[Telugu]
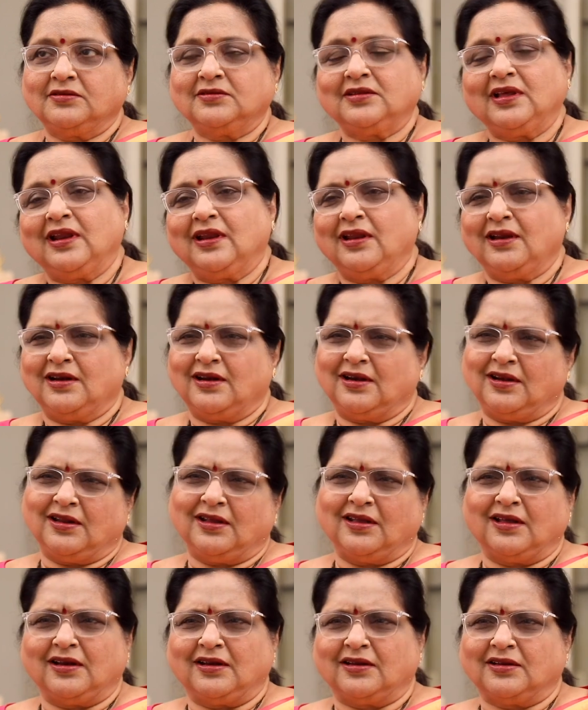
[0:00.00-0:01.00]

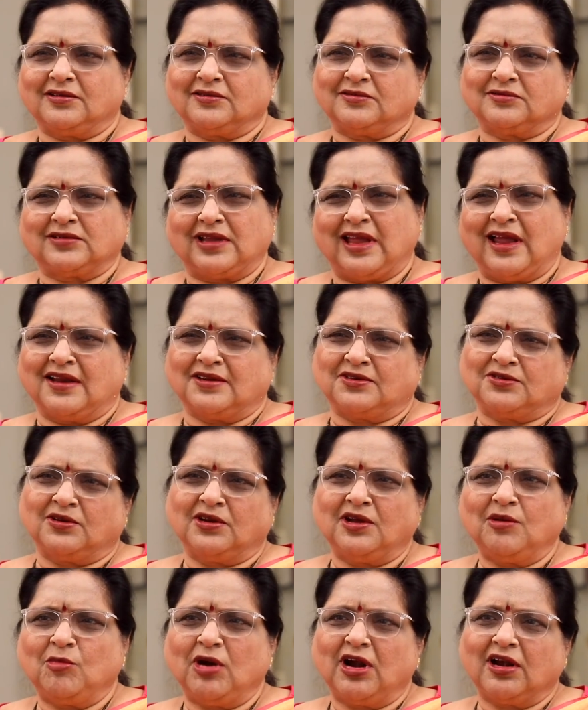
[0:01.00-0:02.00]
సరేనండి అన్న
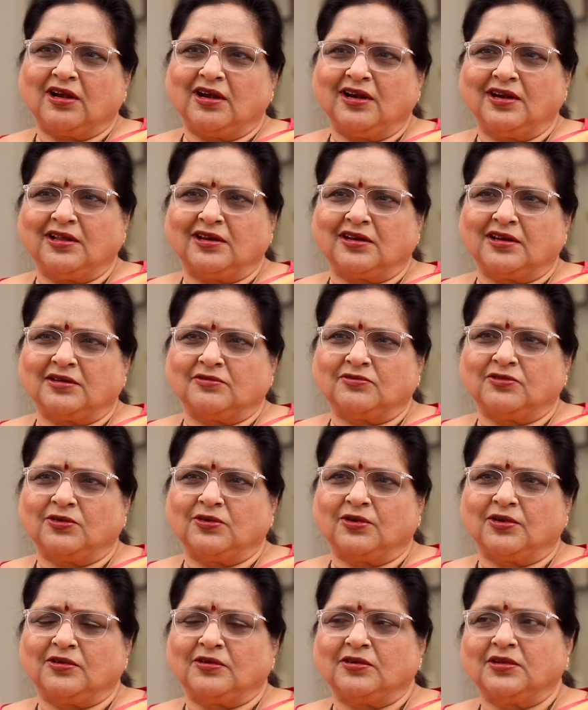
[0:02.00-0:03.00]
క్యాజువల్గా మాట్లాడారు ఆయన
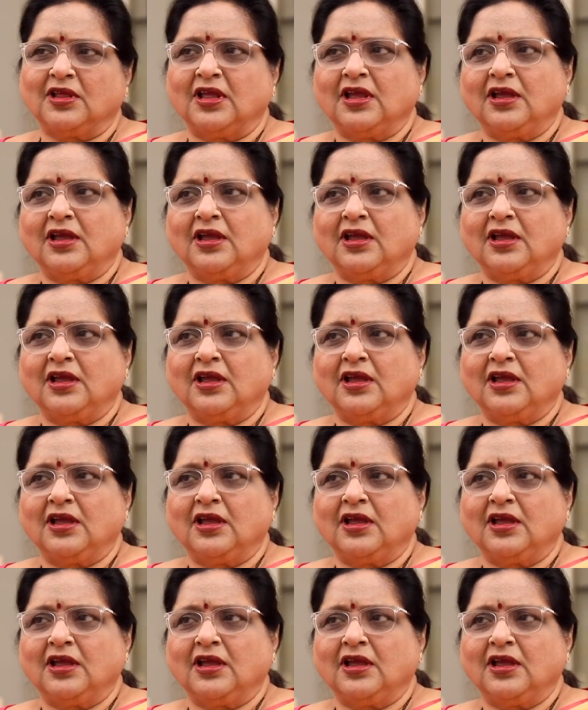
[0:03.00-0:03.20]
ఫోన్లో